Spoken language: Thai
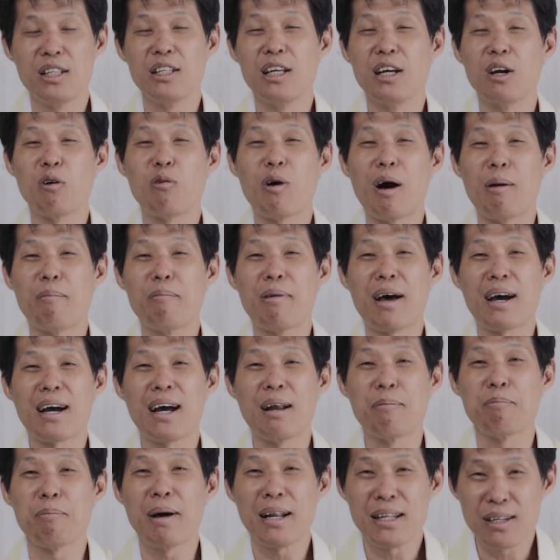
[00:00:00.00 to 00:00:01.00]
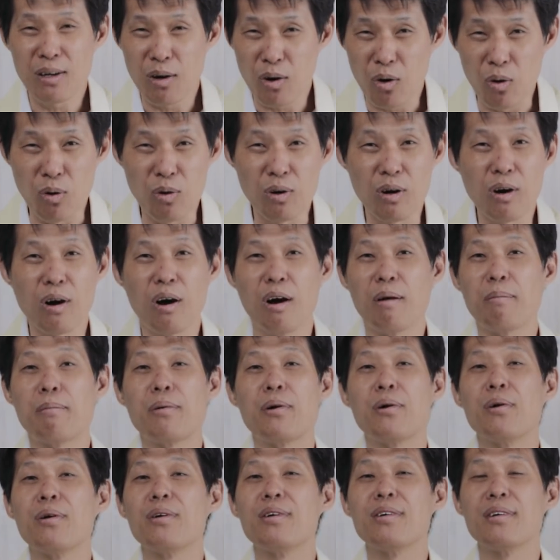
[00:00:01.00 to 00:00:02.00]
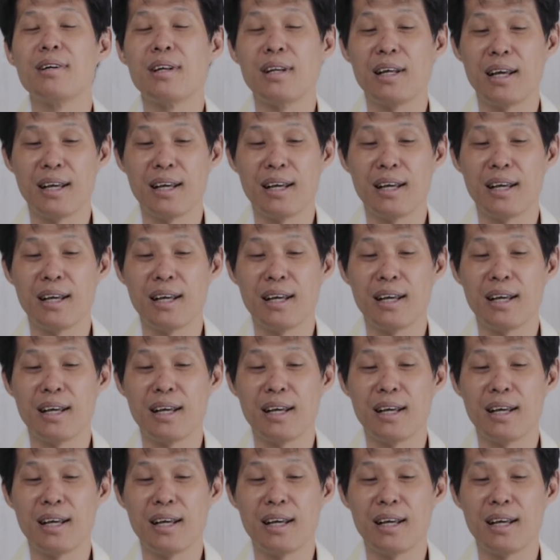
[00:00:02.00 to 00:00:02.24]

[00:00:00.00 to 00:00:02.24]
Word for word: ถึงความรักอันมั่นคงของพระองค์